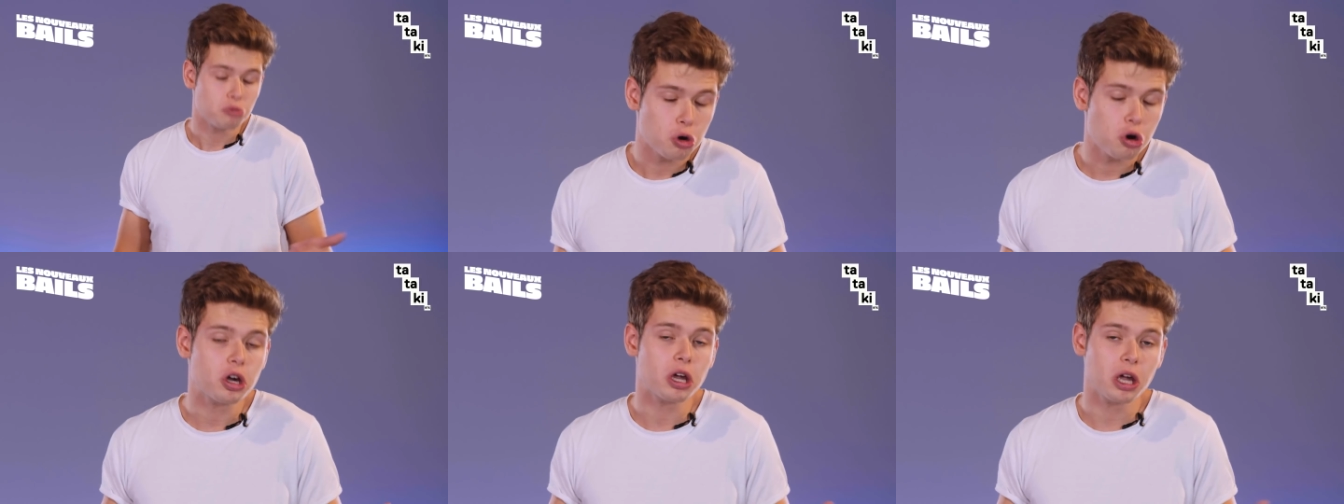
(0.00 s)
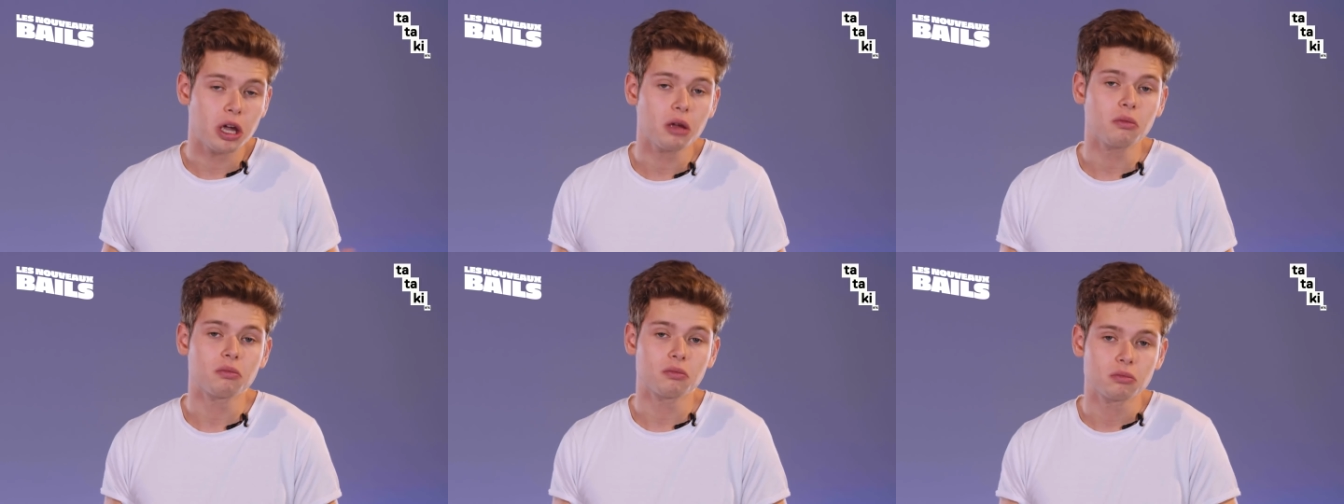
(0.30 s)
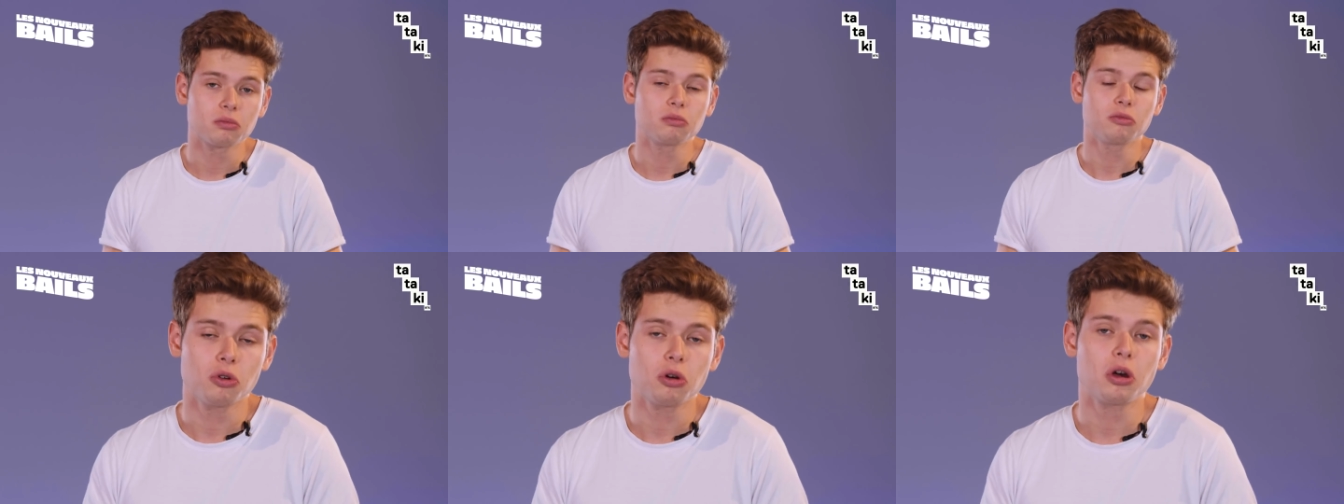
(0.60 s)
Ok,
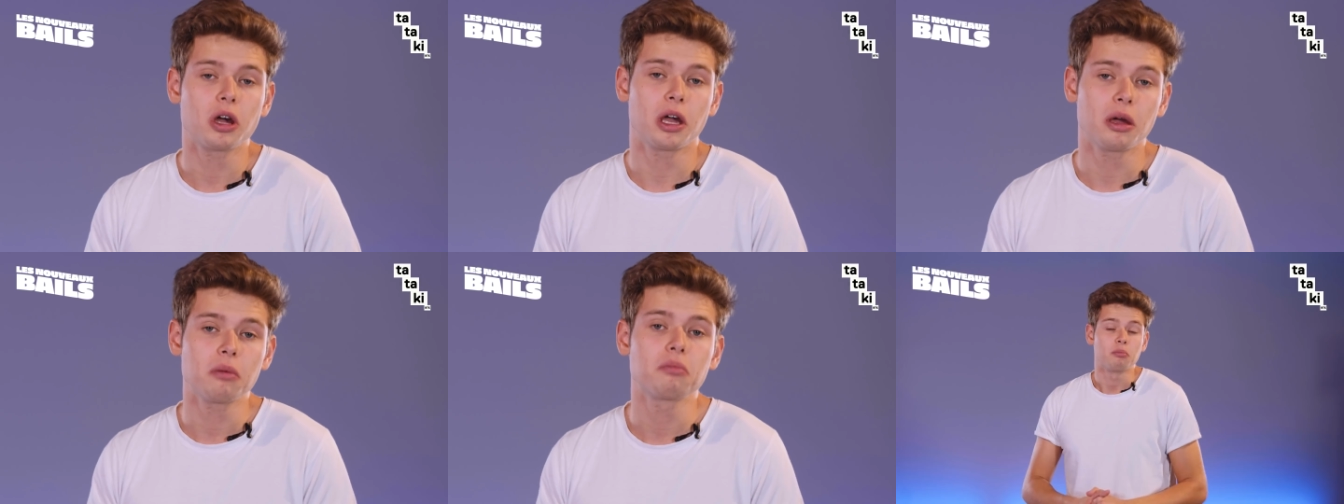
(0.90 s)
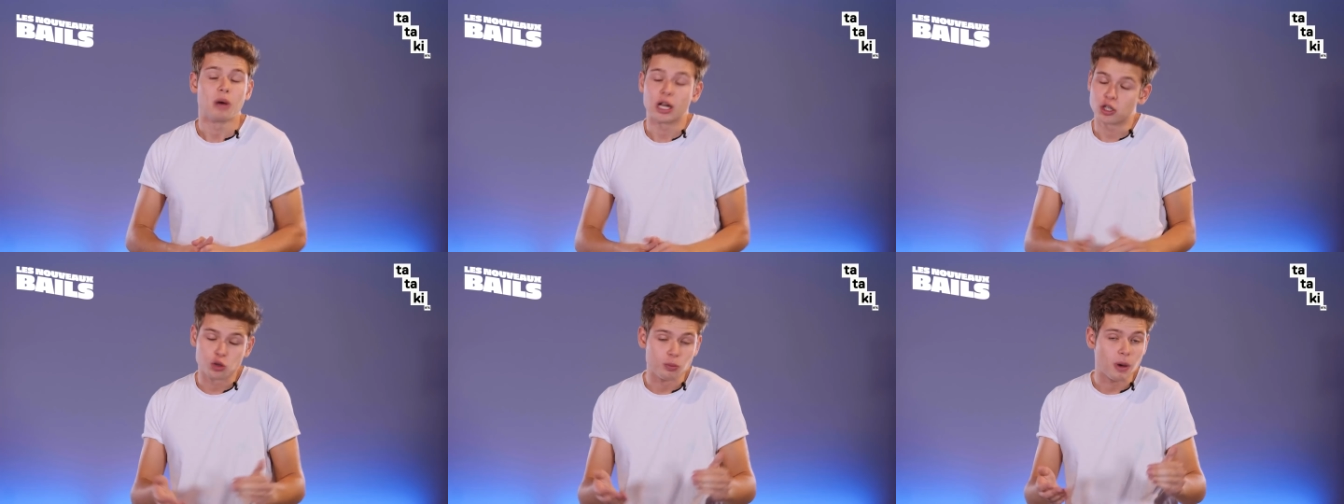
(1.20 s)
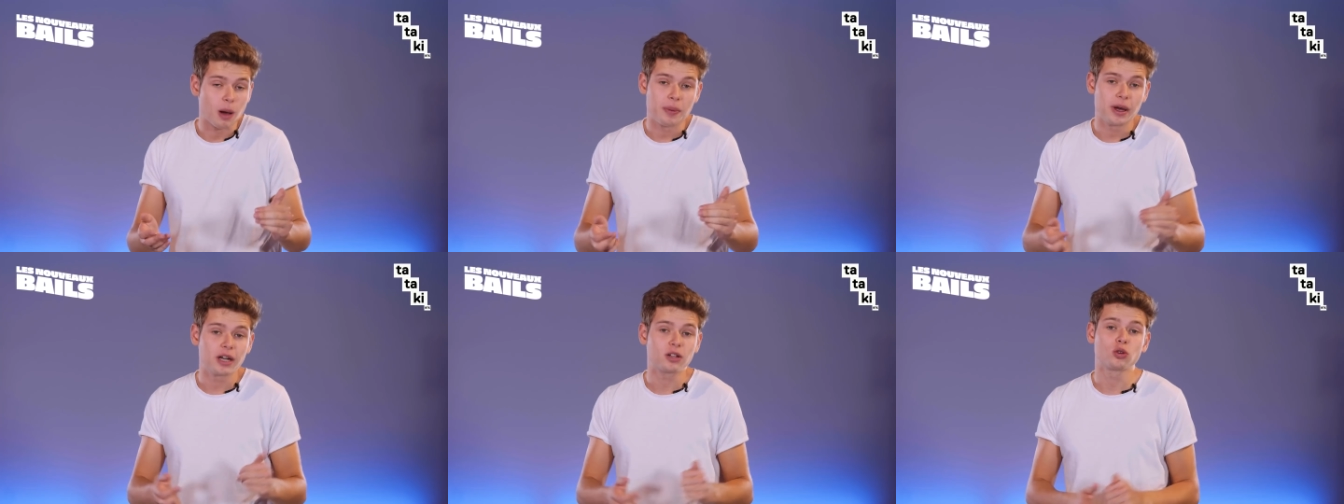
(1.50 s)
ok. Bah tu
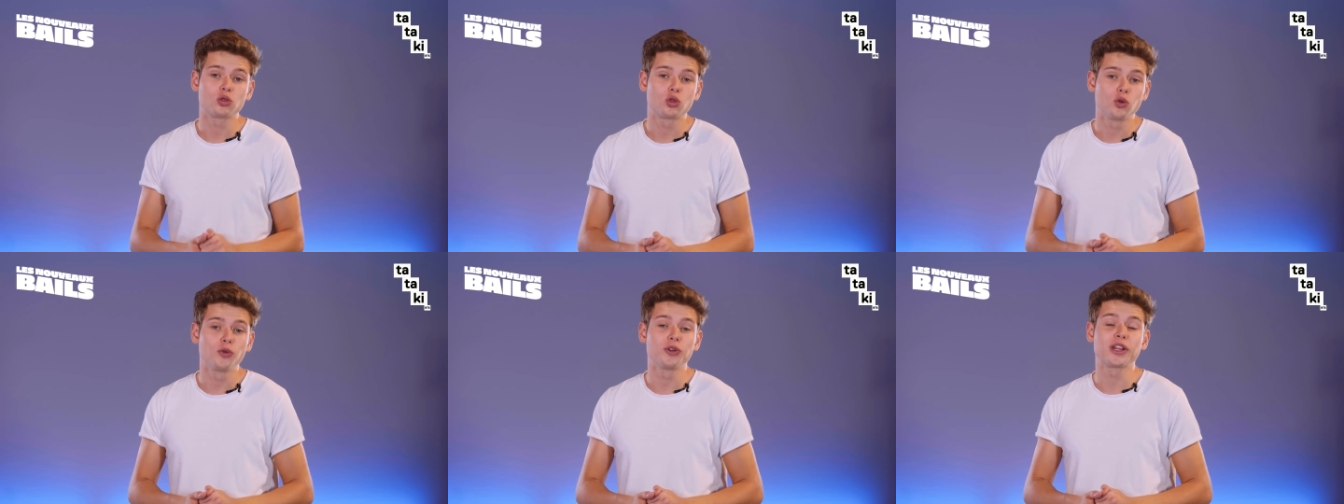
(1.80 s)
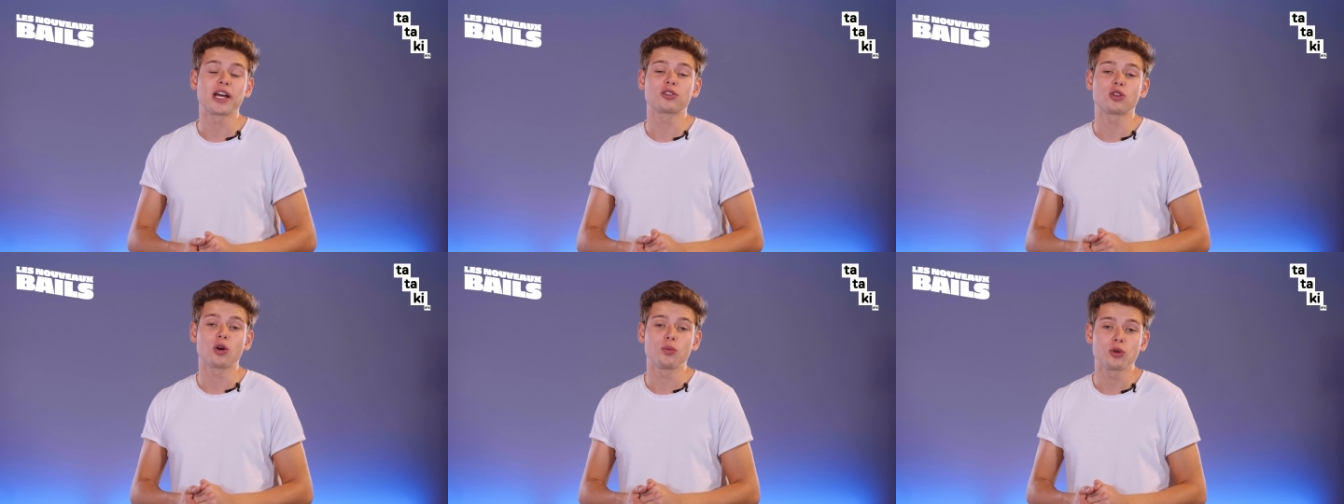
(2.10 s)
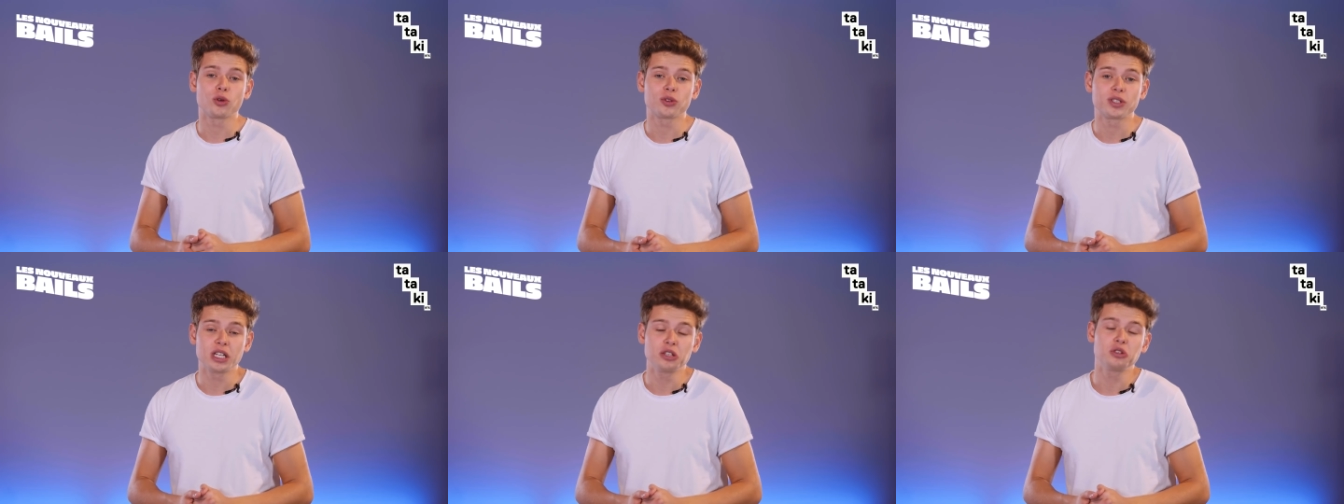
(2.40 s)
m'appelles quand tu voudras
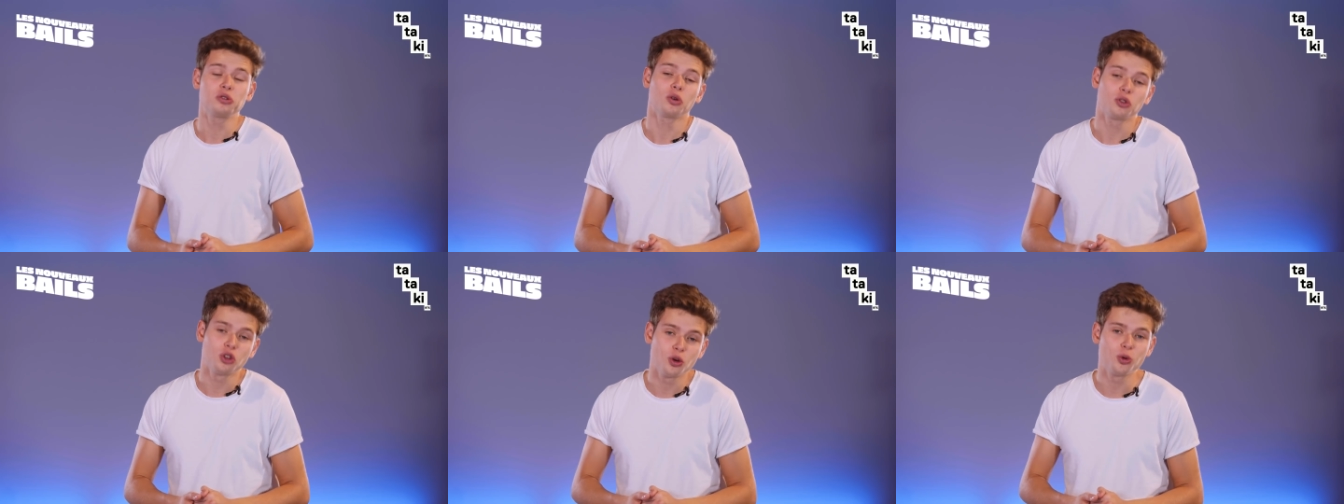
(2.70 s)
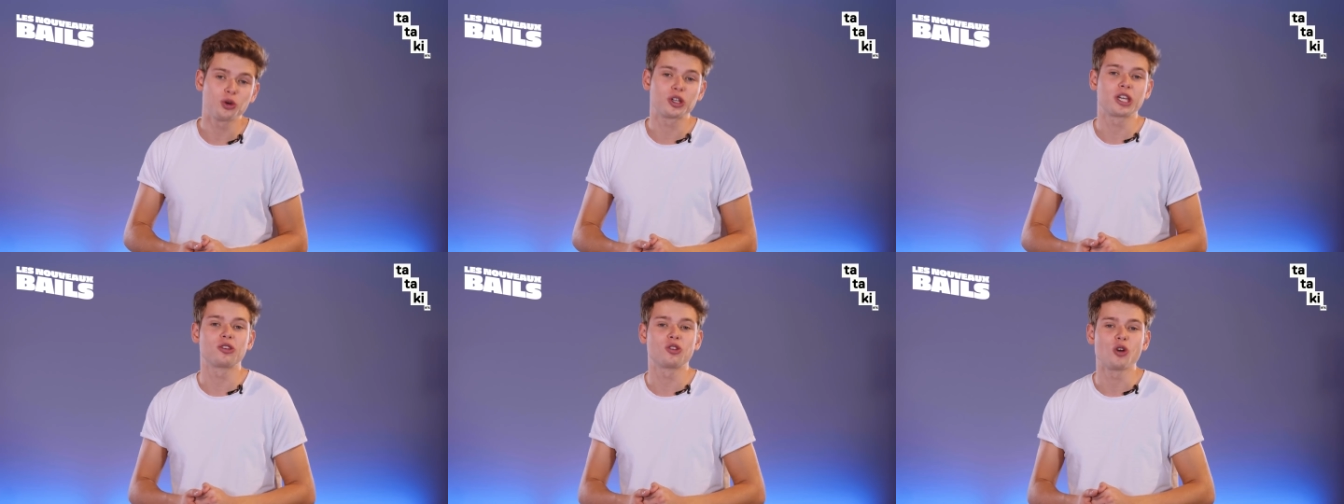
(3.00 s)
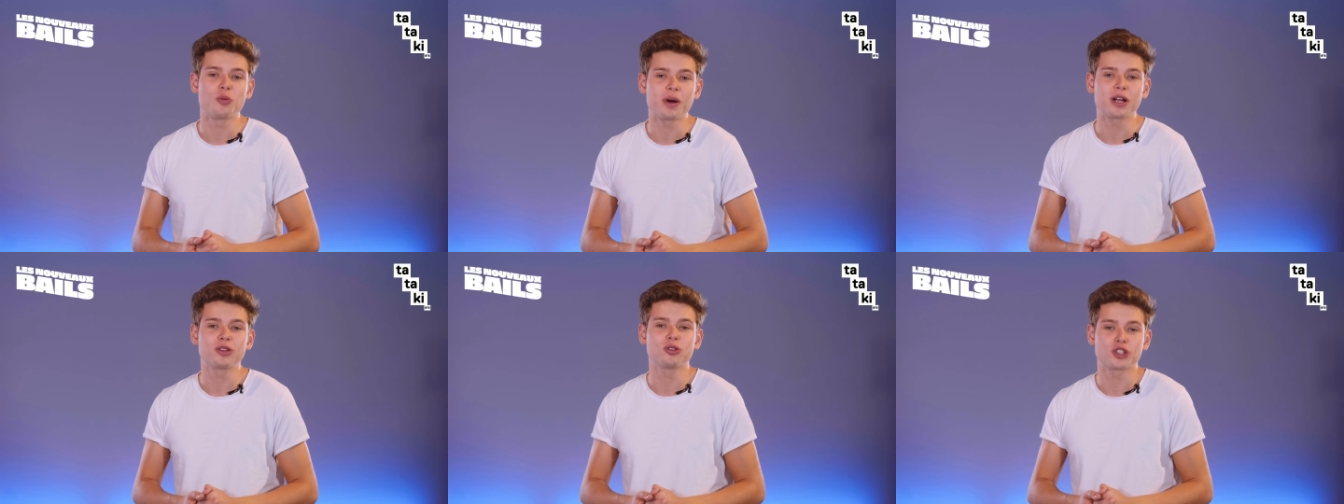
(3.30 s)
t'ambiancer sur Ne me
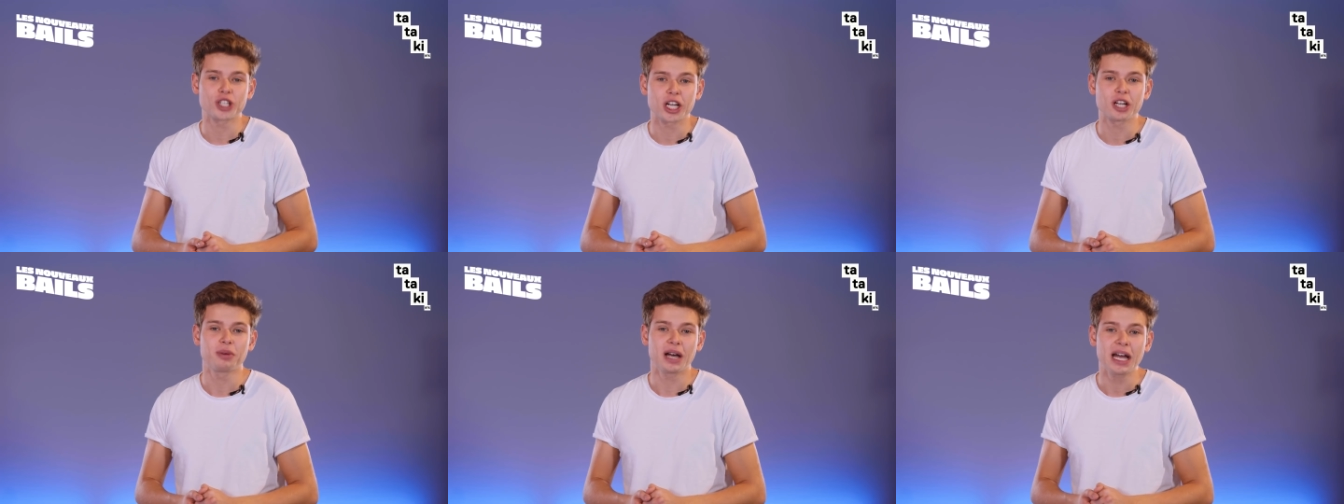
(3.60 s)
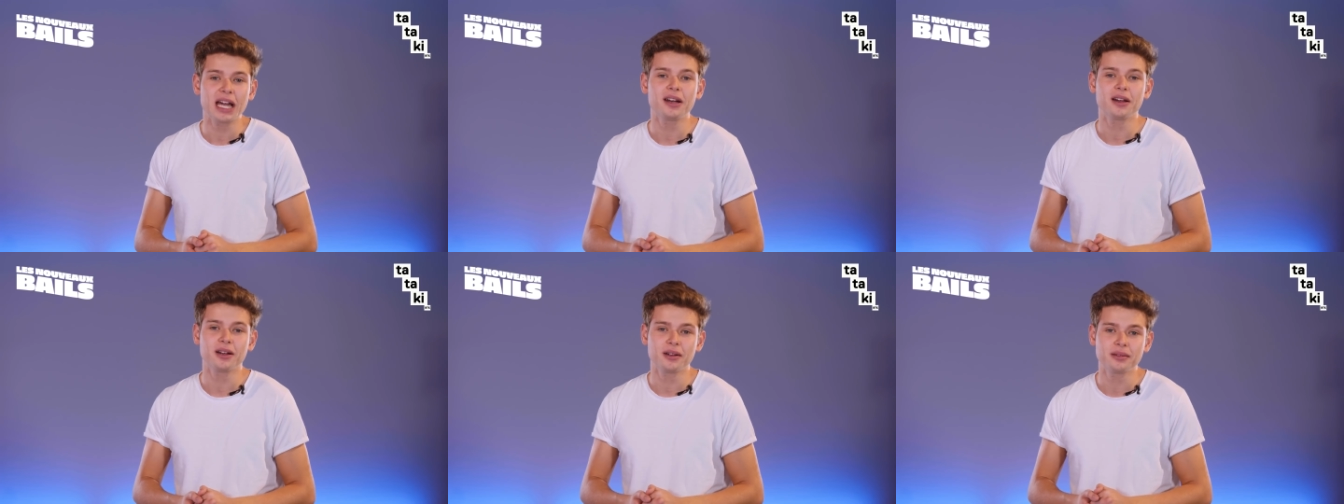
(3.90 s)
quitte pas de Jacques Brel.